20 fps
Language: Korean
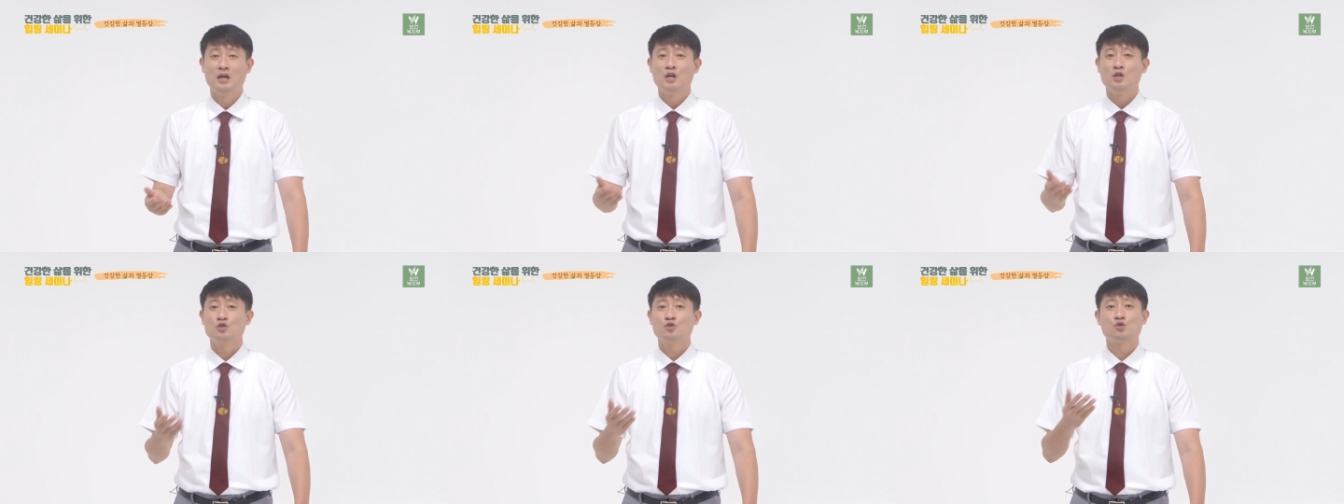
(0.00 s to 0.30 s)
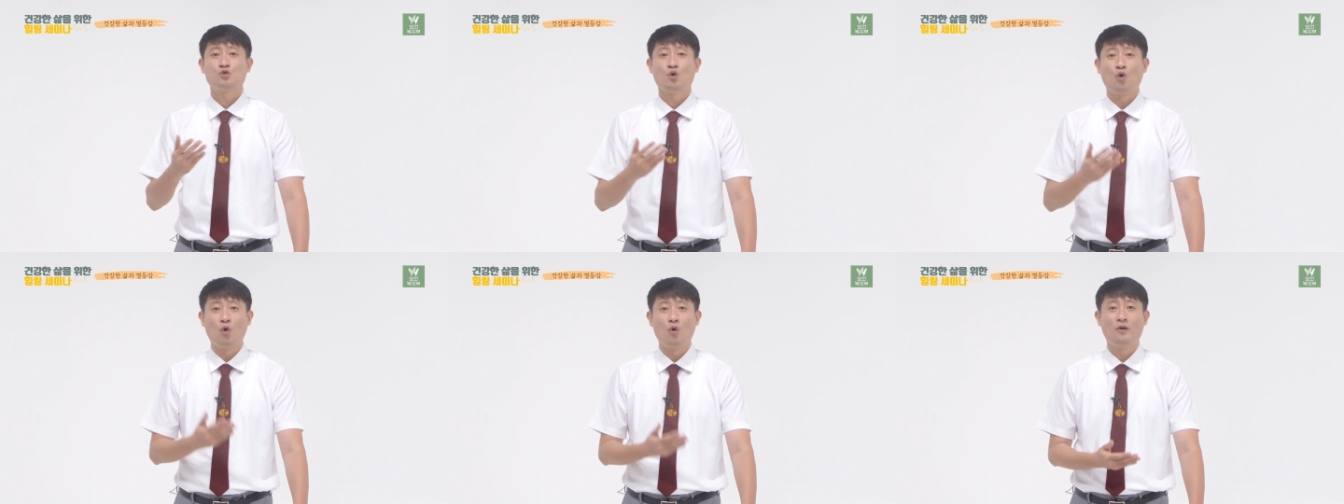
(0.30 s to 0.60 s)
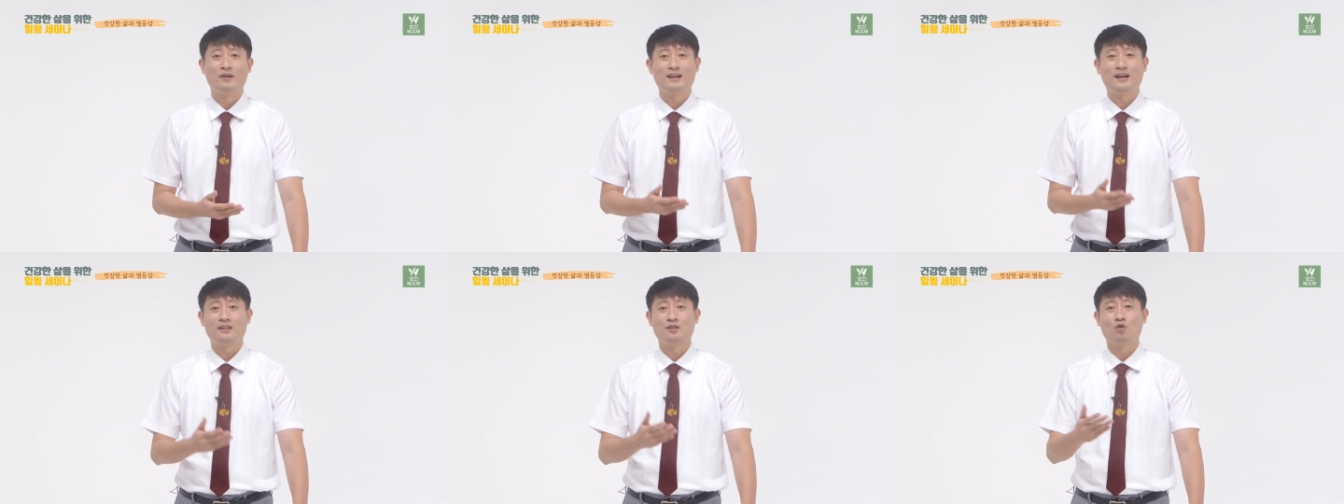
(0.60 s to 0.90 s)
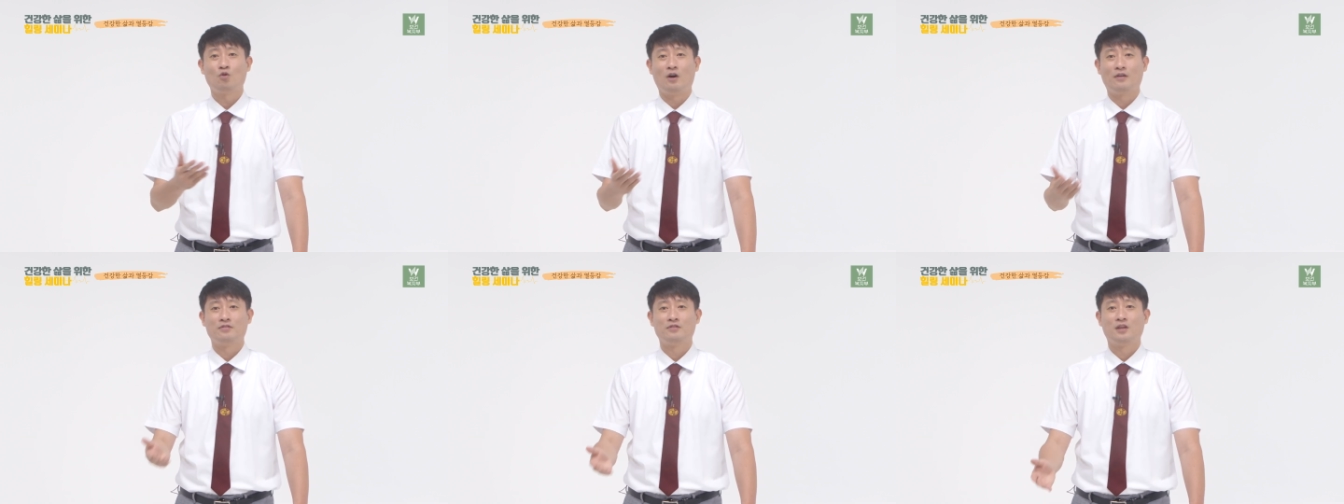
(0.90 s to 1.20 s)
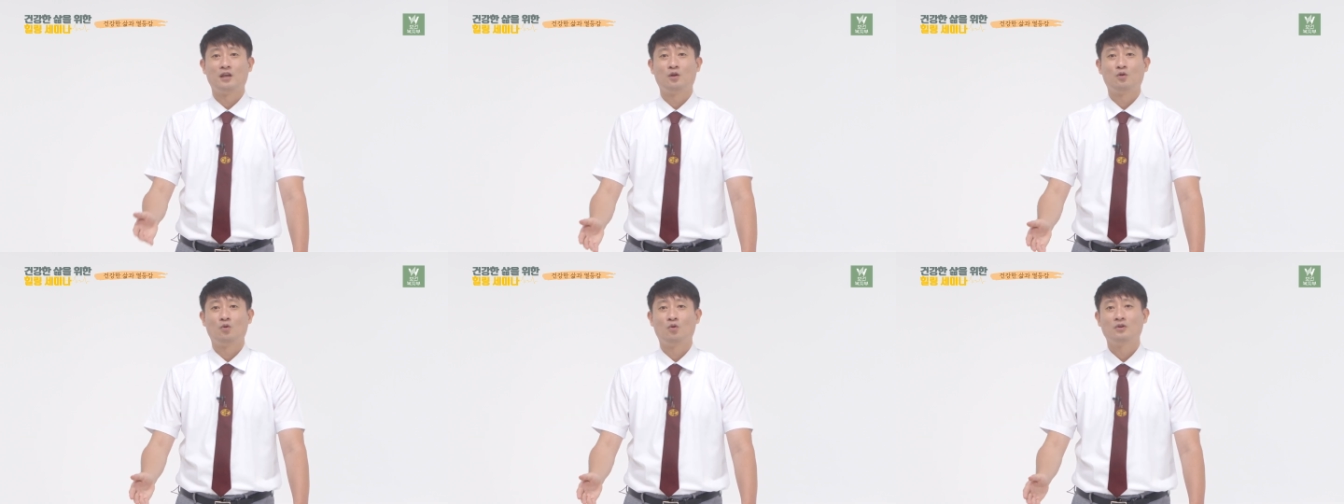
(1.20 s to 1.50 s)
소원한
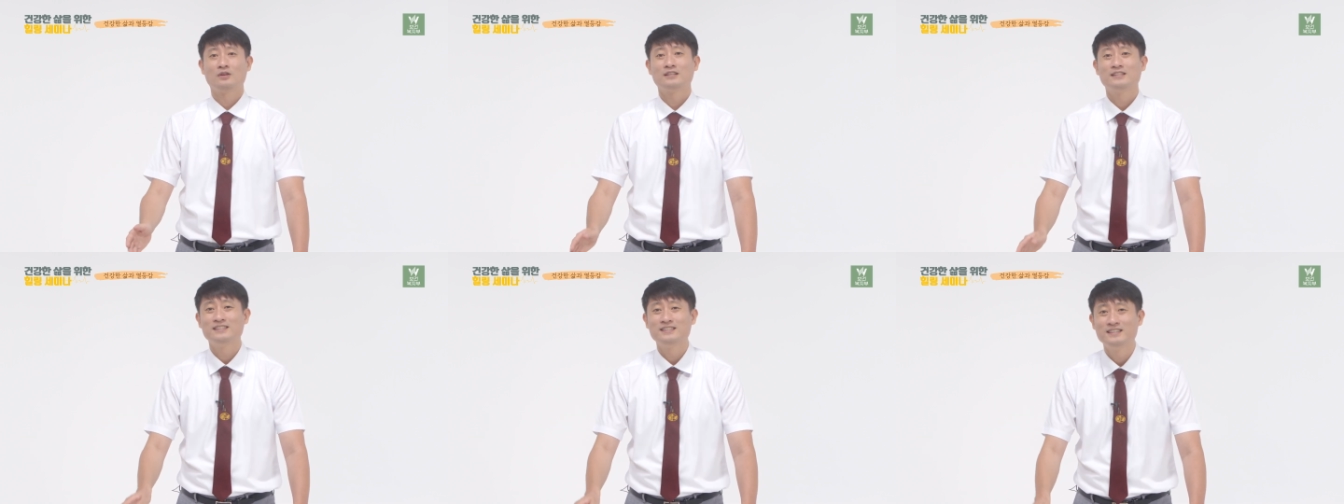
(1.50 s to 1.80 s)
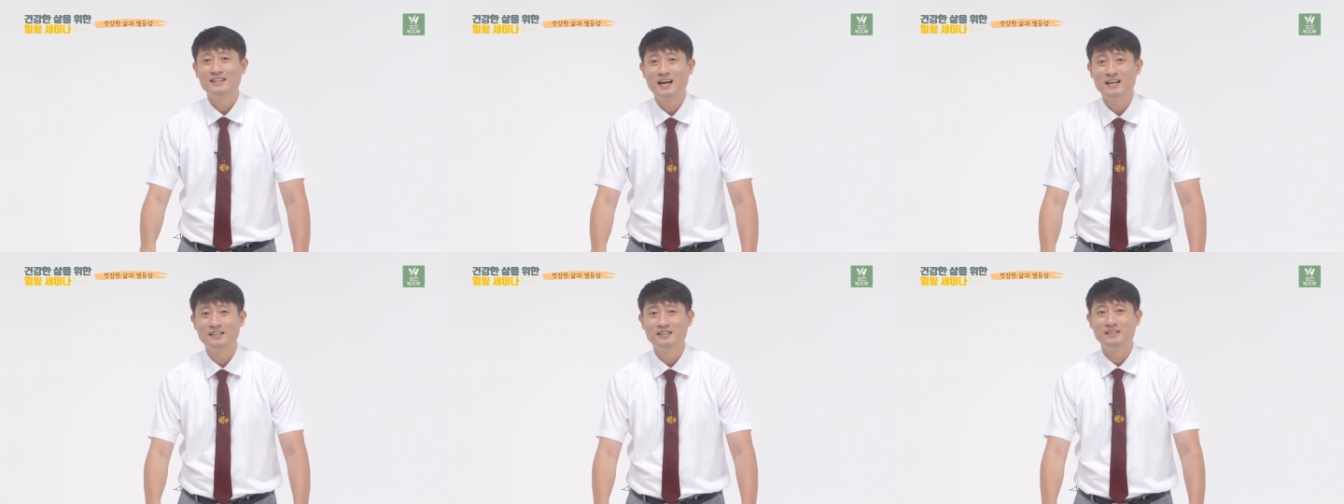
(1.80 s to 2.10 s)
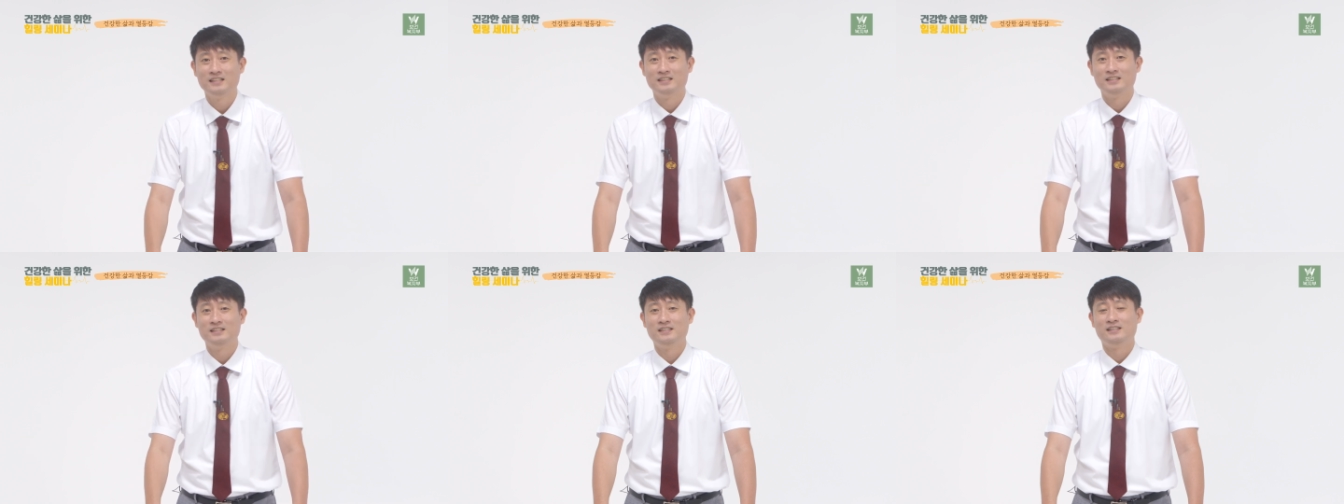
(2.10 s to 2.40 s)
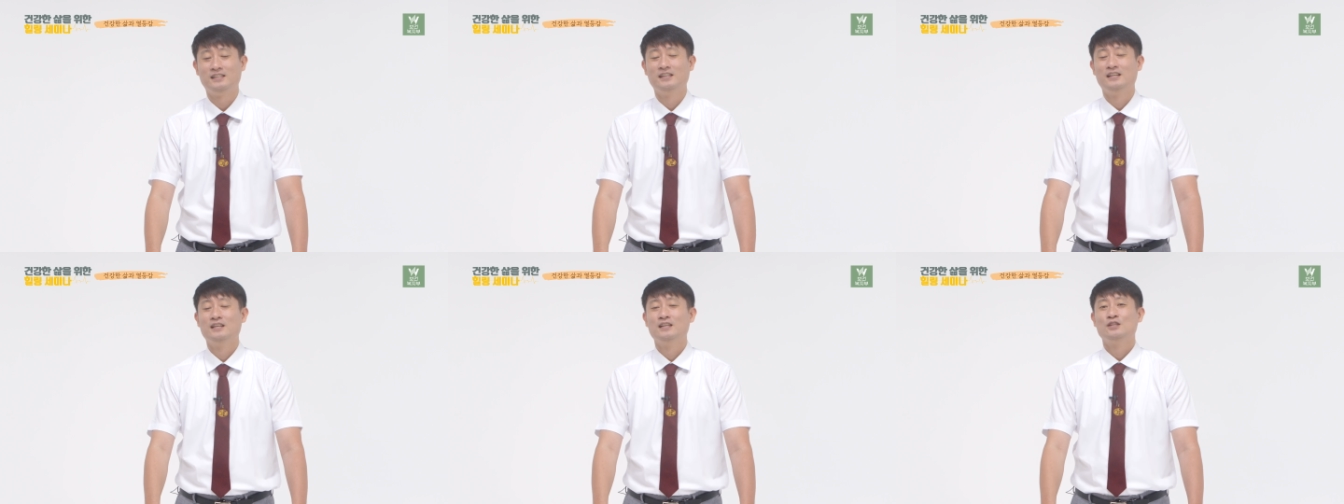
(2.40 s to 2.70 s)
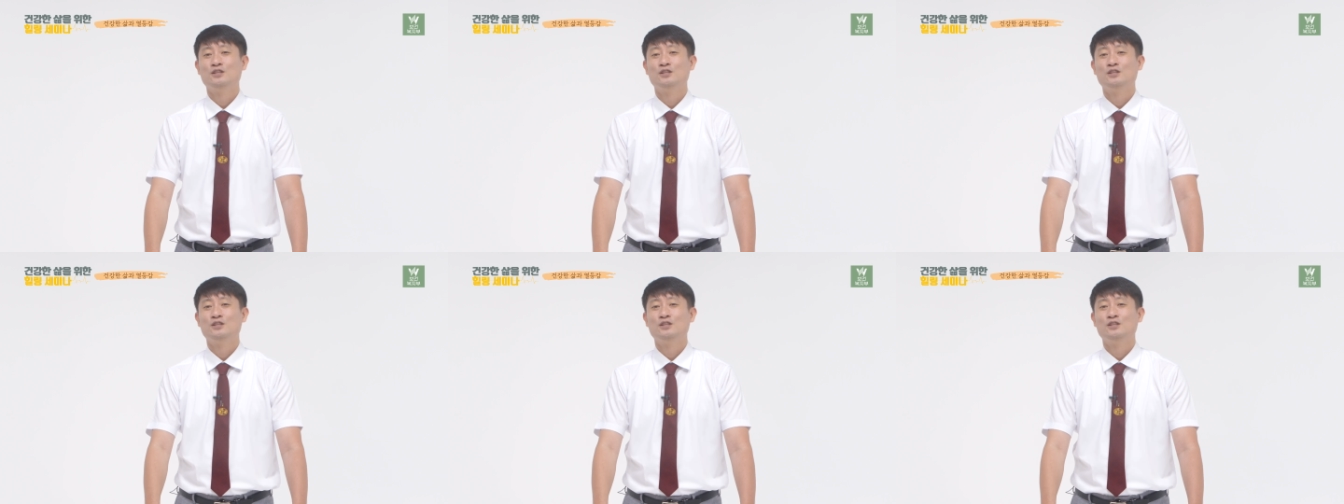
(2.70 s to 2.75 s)
관계로 끝나는 일을